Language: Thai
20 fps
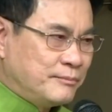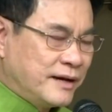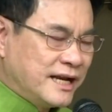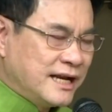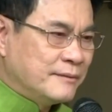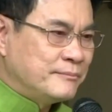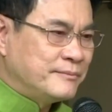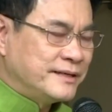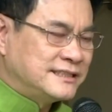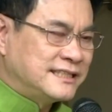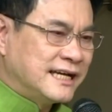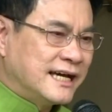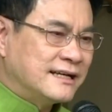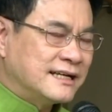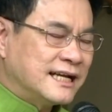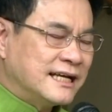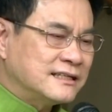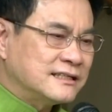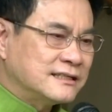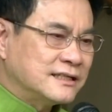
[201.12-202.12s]
พลังประชา
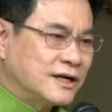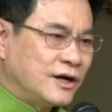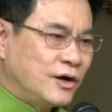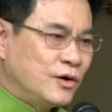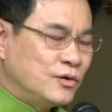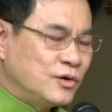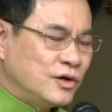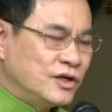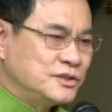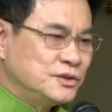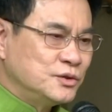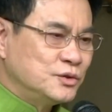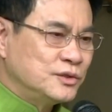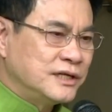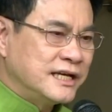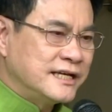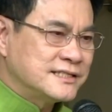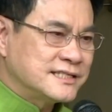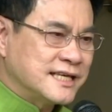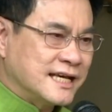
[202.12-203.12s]
รัฐเขาก็อยู่
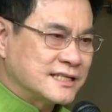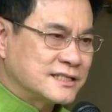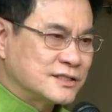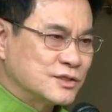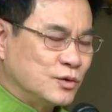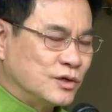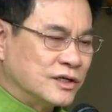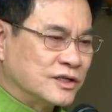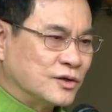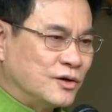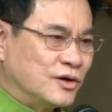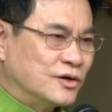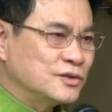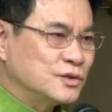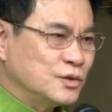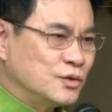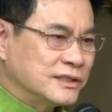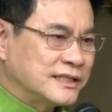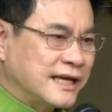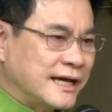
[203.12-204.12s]
ในสัดส่วนของ
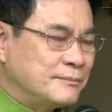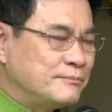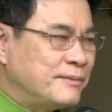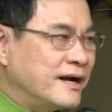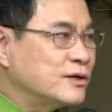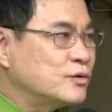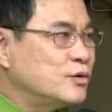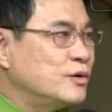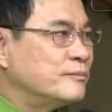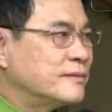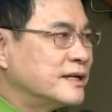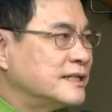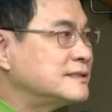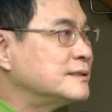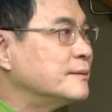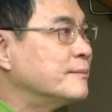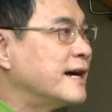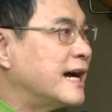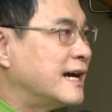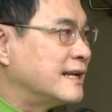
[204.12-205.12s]
ตัวแทนพรรคร่วมรั
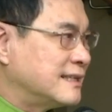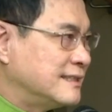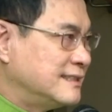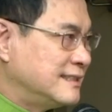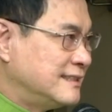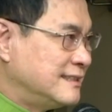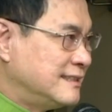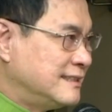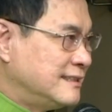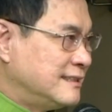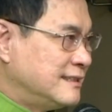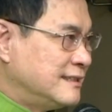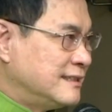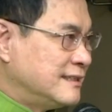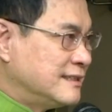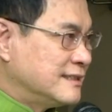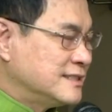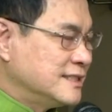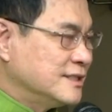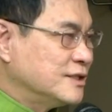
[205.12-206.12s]
ฐบาล
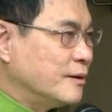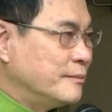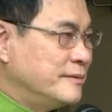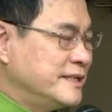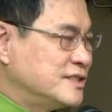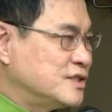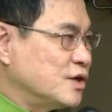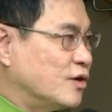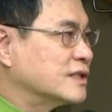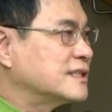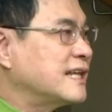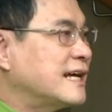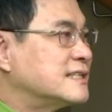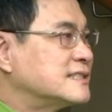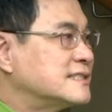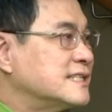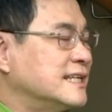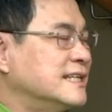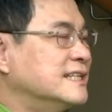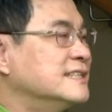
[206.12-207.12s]
ซึ่งก็มีสองท่าน
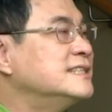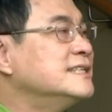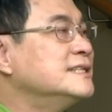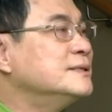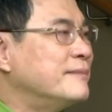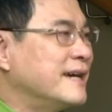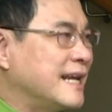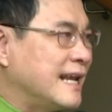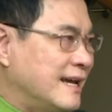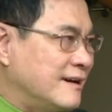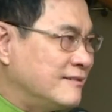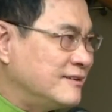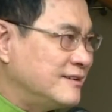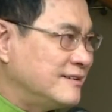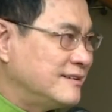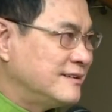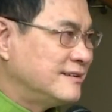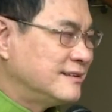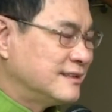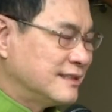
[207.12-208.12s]
เสนอชื่อไปแล้ว
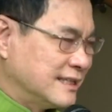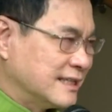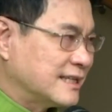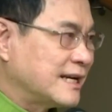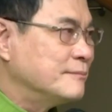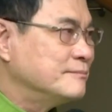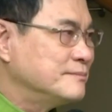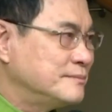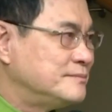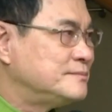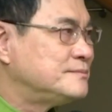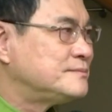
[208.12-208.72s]
นะครับ